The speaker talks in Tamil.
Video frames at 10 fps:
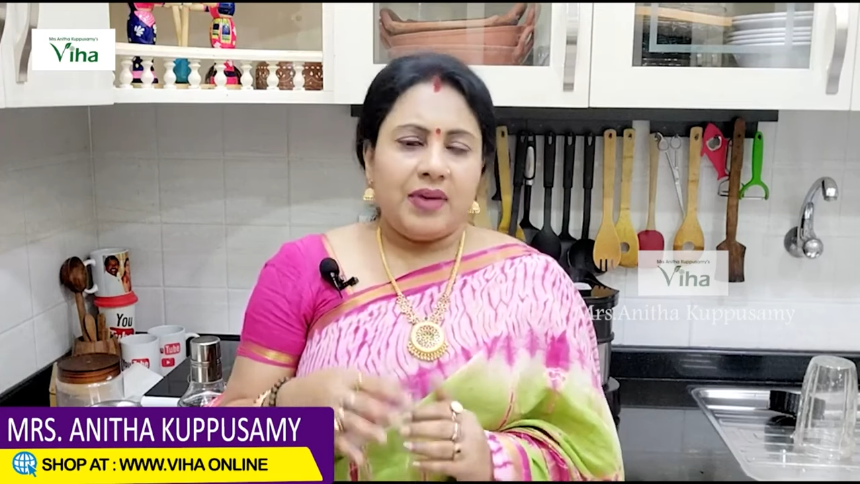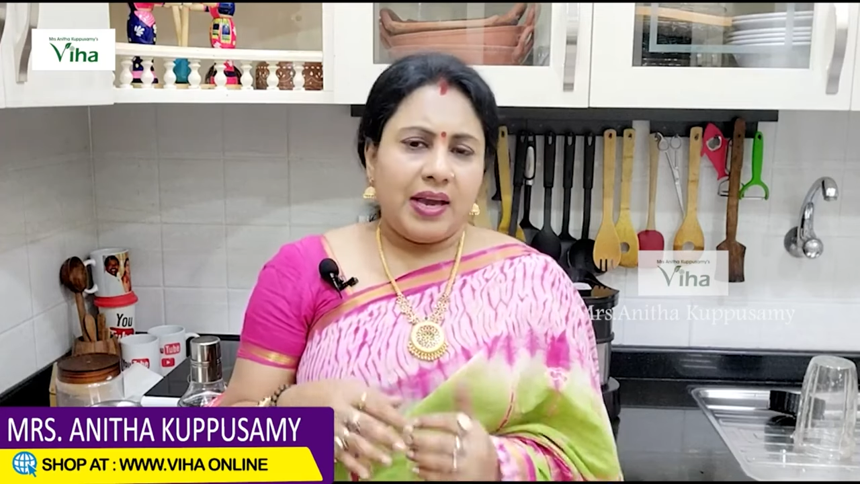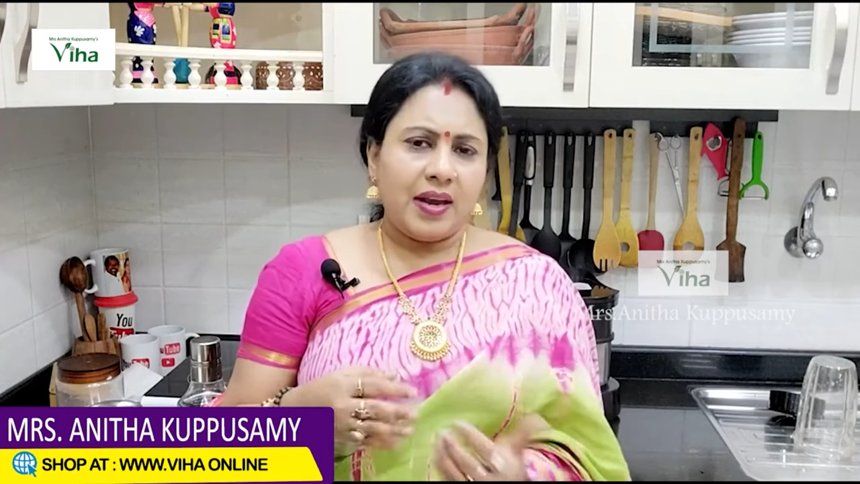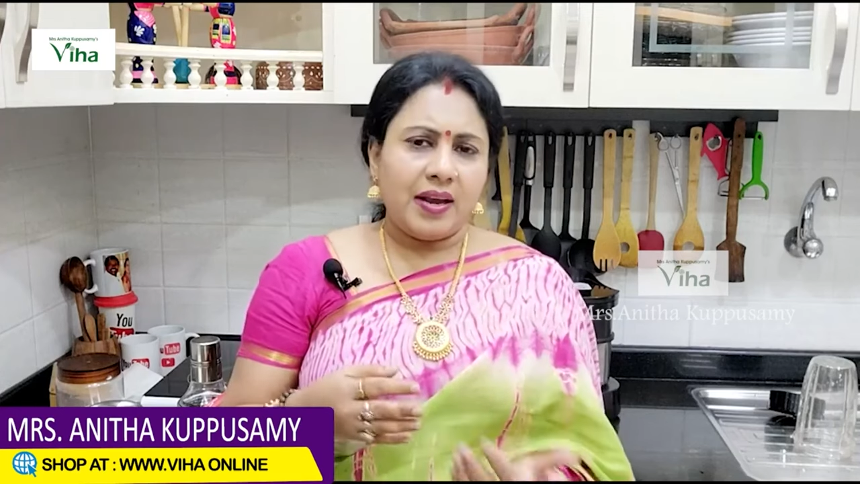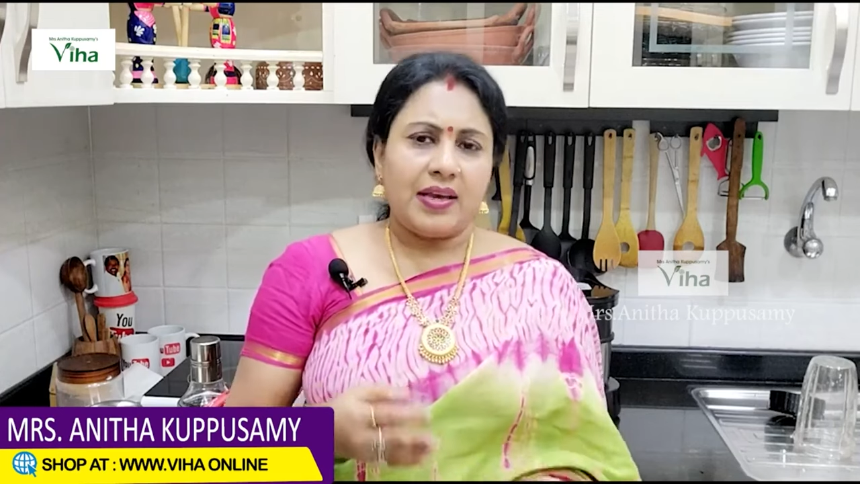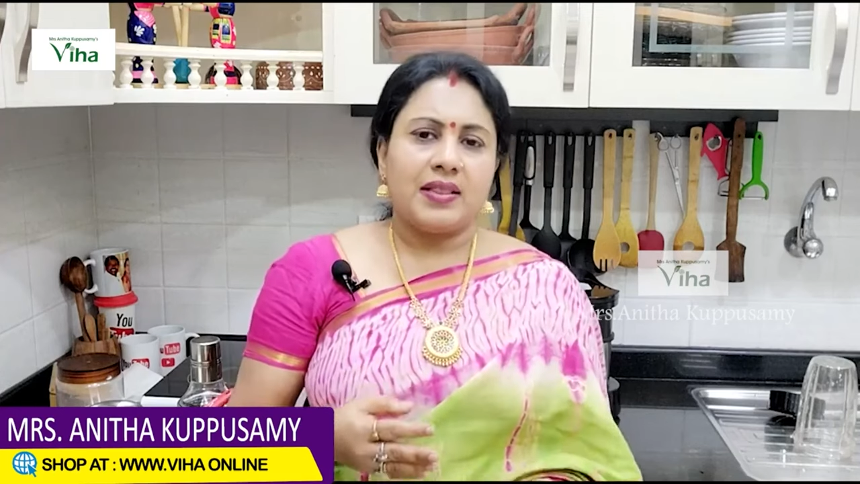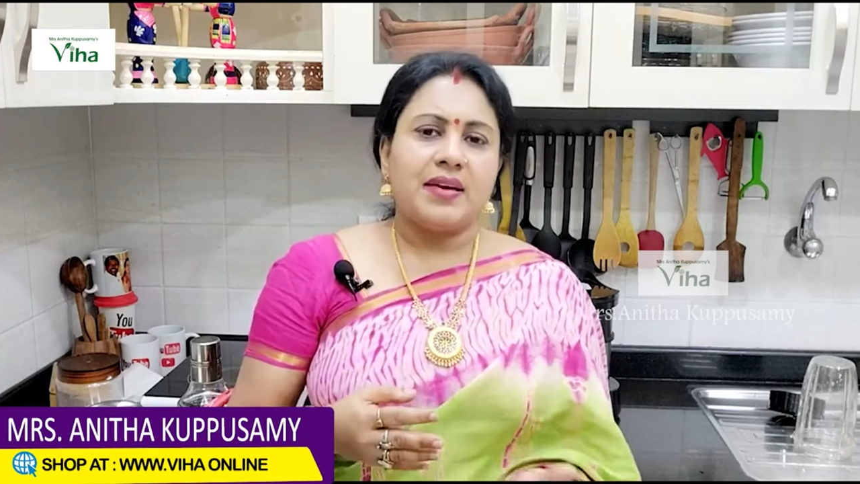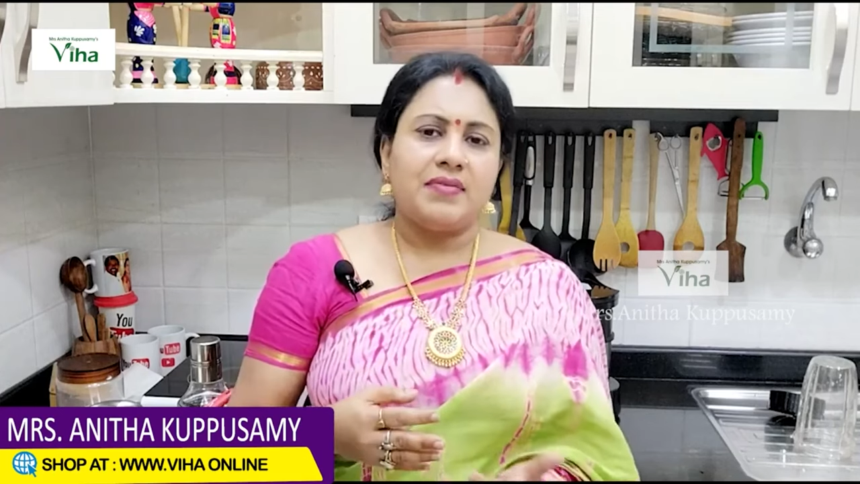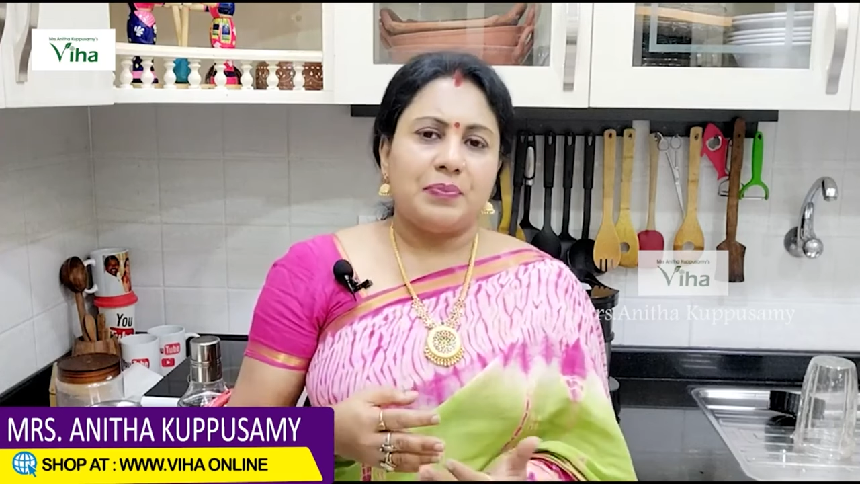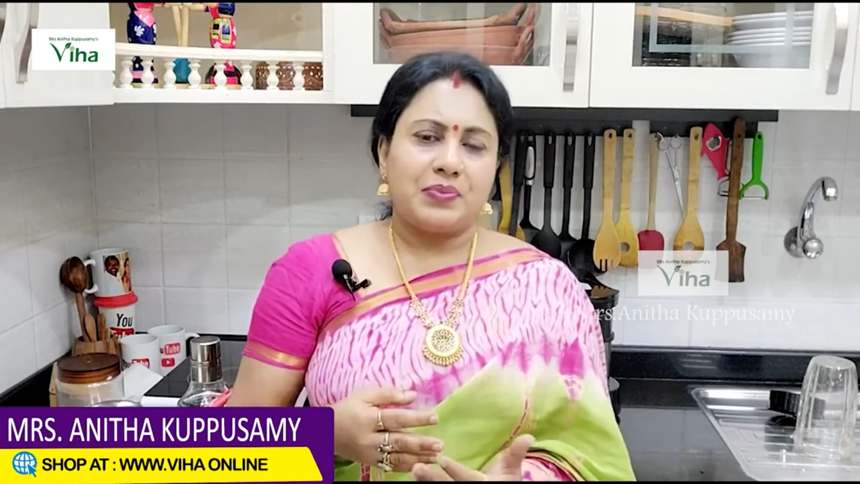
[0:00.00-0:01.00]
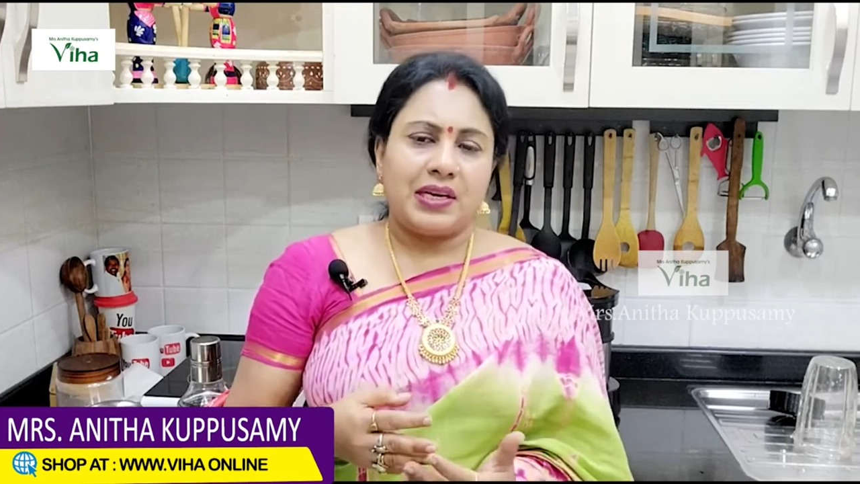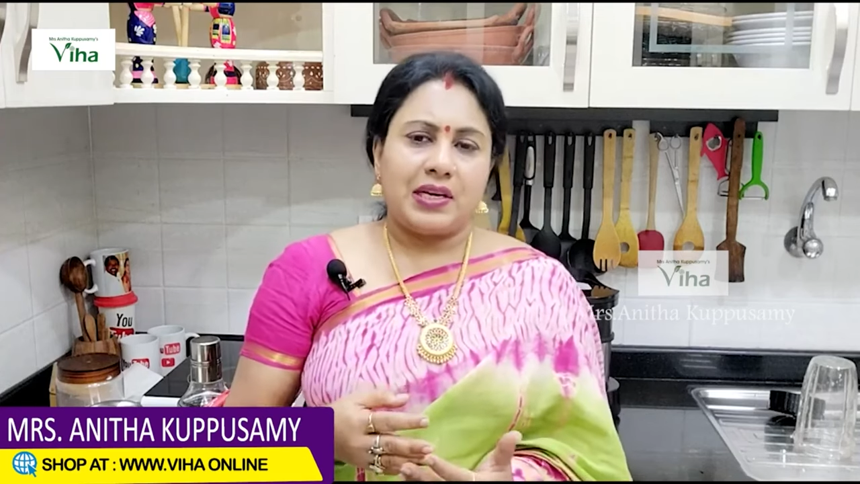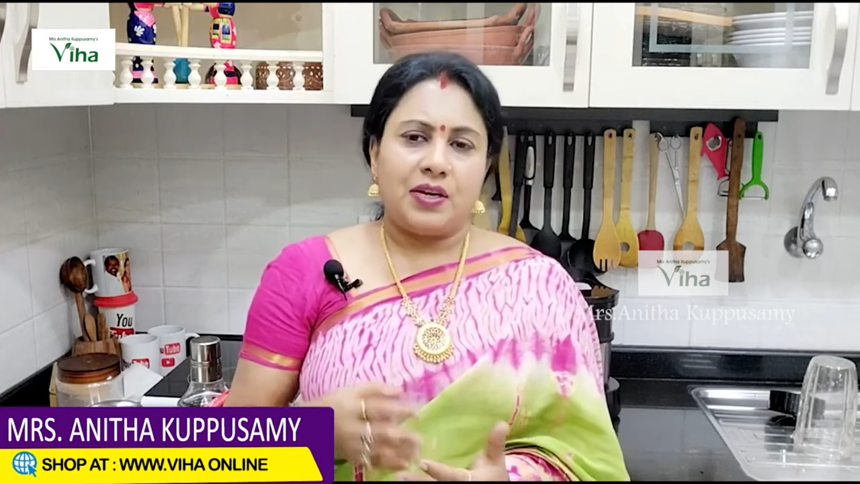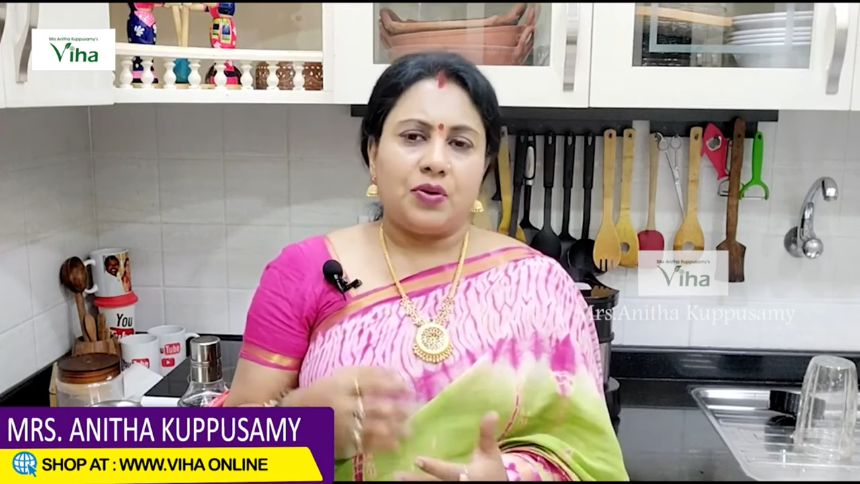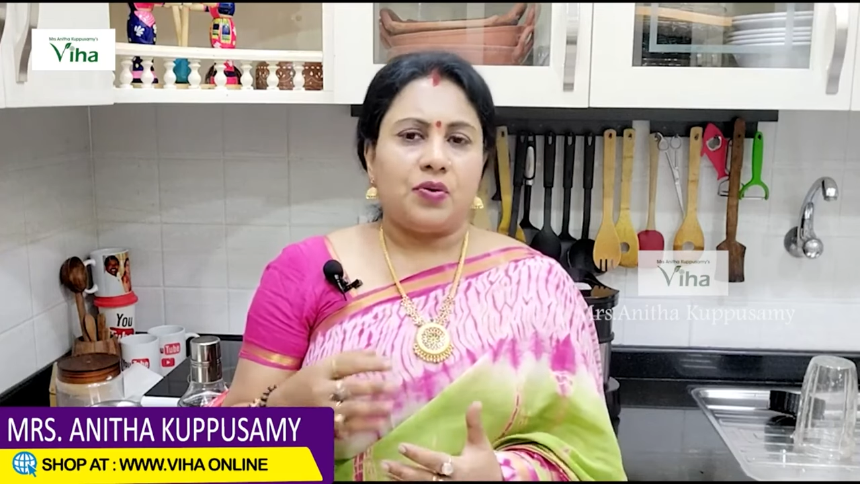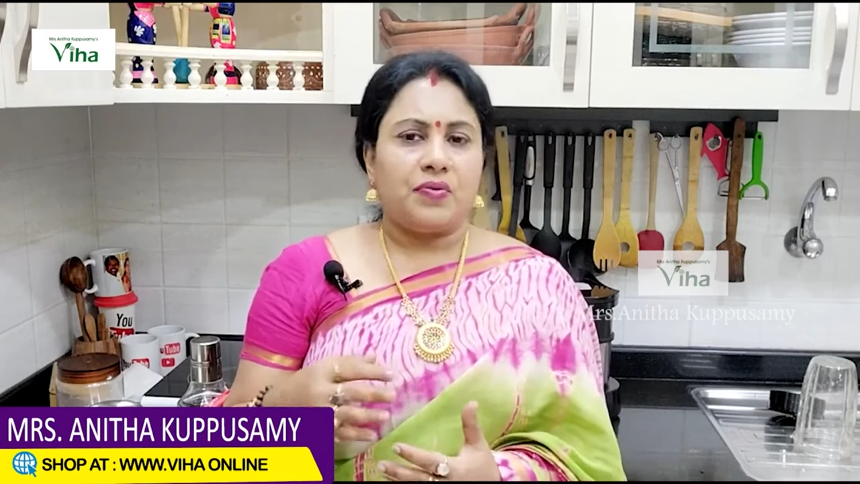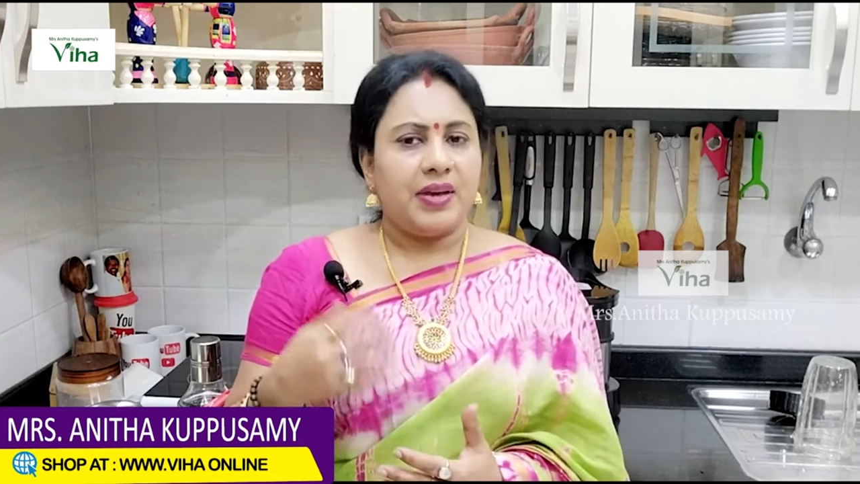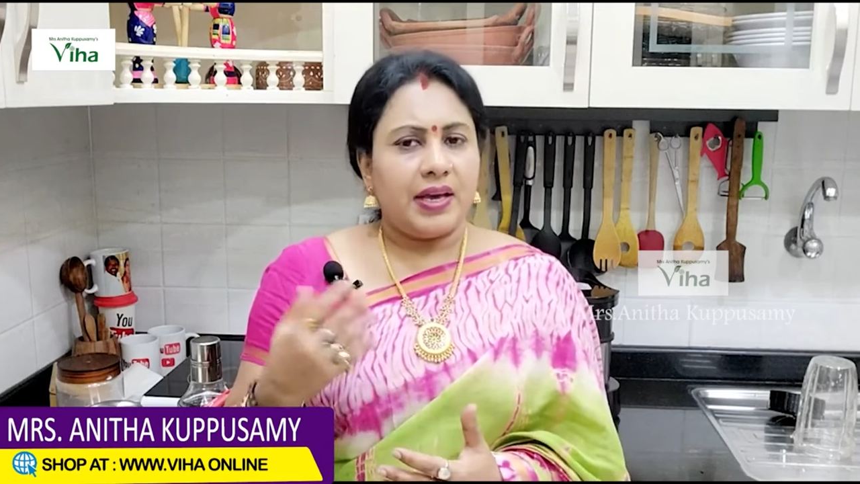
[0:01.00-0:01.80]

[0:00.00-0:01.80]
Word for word: வேறு எந்த வெப்சைட்லேயோ